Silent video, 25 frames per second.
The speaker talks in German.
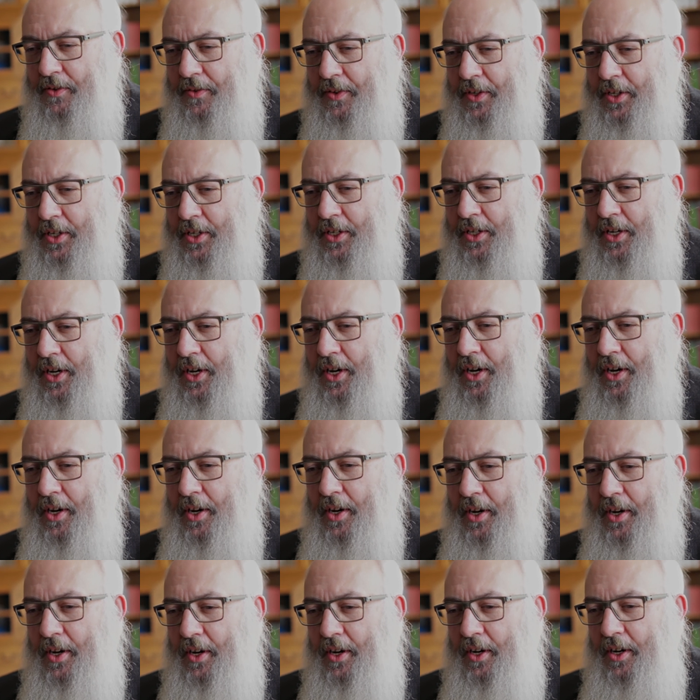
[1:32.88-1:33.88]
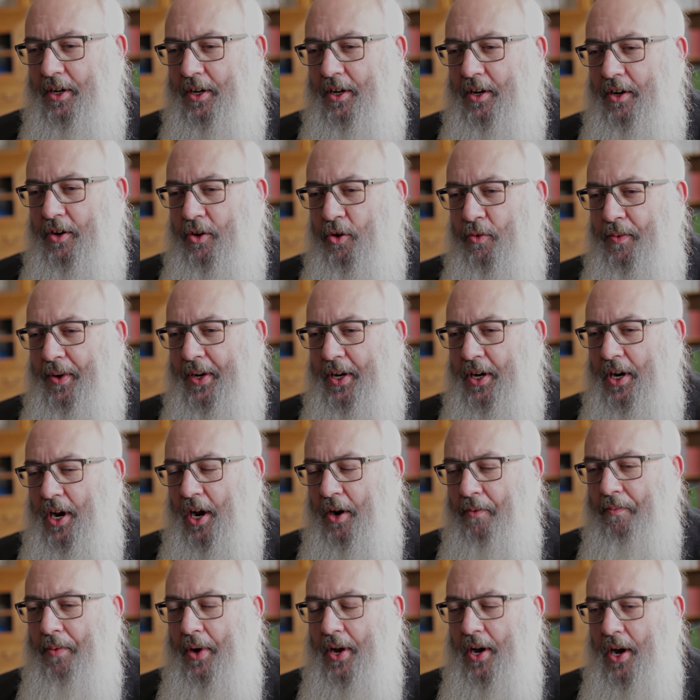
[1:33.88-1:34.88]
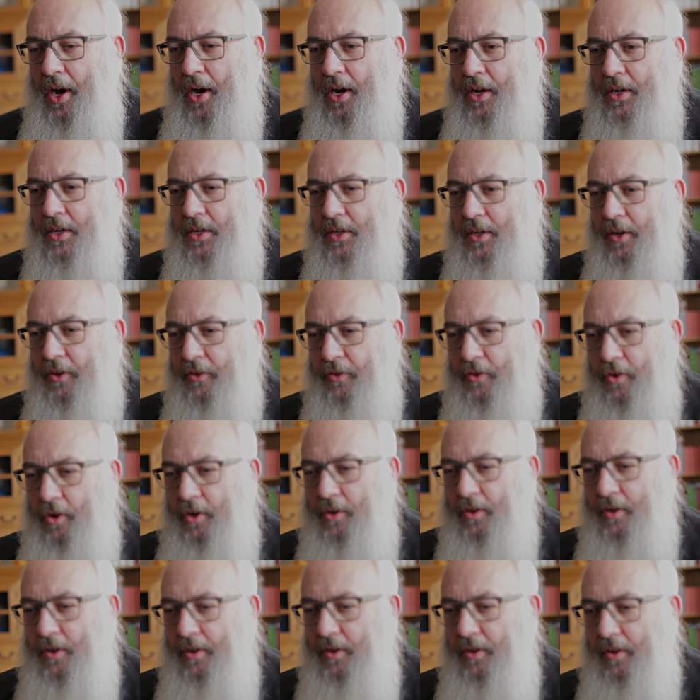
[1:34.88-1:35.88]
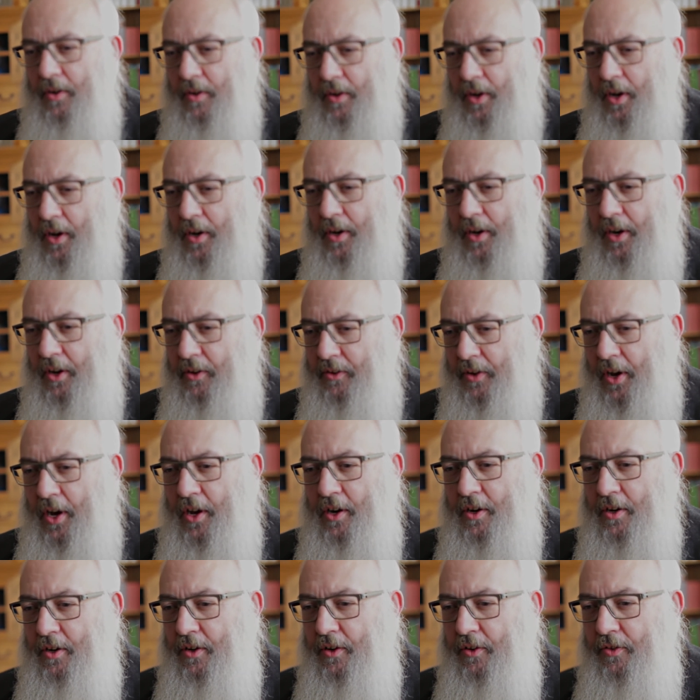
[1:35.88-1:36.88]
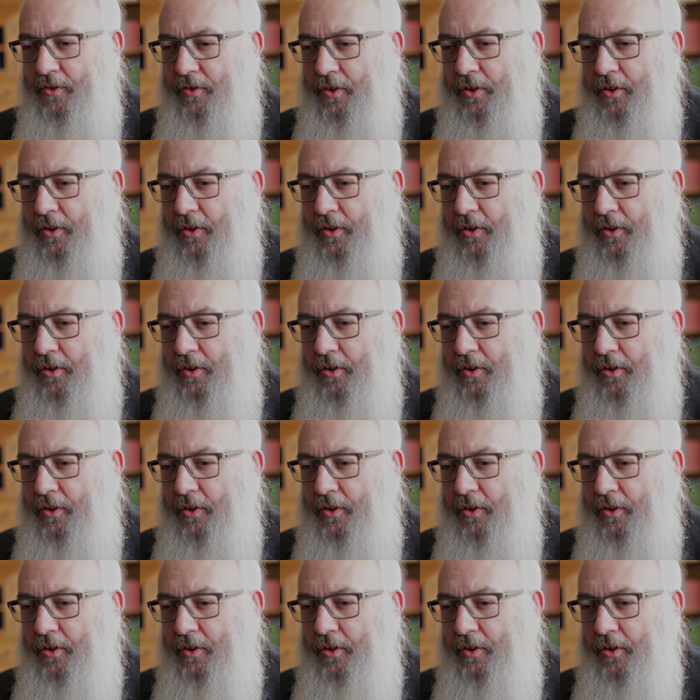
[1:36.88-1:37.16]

wird. Über die Dankbarkeit, dass Gott an der Seite von